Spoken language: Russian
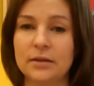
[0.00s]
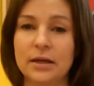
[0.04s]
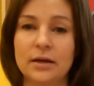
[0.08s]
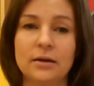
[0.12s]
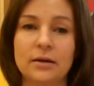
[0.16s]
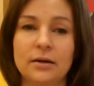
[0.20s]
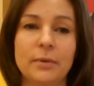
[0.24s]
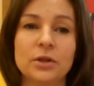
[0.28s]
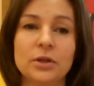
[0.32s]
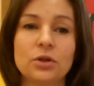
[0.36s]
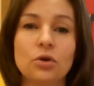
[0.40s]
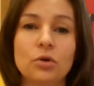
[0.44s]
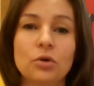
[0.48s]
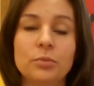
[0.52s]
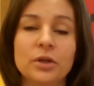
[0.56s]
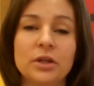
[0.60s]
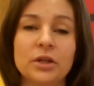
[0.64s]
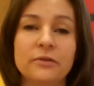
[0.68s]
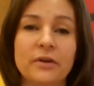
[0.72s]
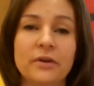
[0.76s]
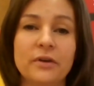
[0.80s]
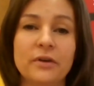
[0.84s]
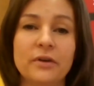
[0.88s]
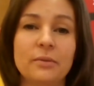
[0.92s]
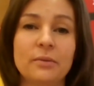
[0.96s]
А подробная
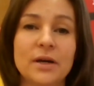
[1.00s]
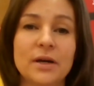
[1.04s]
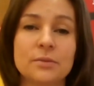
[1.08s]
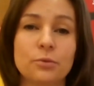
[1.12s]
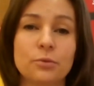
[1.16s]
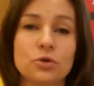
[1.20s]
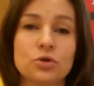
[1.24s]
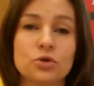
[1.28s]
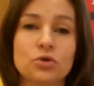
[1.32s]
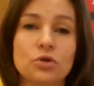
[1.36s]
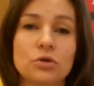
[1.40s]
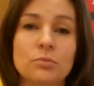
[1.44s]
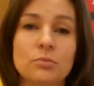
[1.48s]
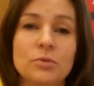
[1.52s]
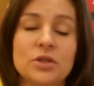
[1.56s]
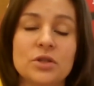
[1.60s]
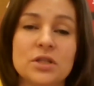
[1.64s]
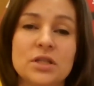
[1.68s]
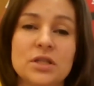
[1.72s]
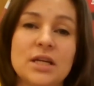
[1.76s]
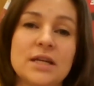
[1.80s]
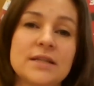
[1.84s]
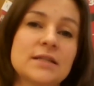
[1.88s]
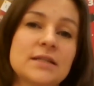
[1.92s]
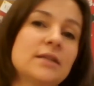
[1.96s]
информация по
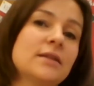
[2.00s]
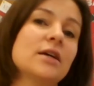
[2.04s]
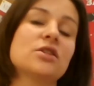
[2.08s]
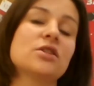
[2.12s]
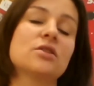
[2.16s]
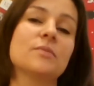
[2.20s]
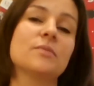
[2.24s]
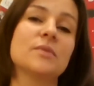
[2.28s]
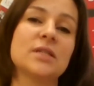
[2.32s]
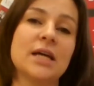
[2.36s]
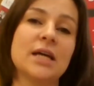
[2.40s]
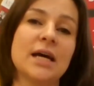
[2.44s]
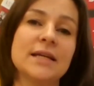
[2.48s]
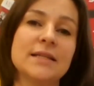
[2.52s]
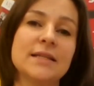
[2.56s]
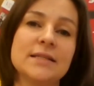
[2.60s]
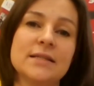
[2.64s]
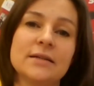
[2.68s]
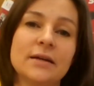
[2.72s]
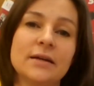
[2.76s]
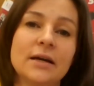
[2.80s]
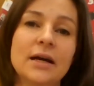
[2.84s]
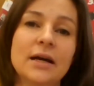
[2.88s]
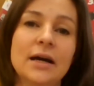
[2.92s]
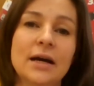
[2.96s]
стоимости есть на нашем
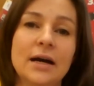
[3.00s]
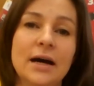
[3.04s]
сайте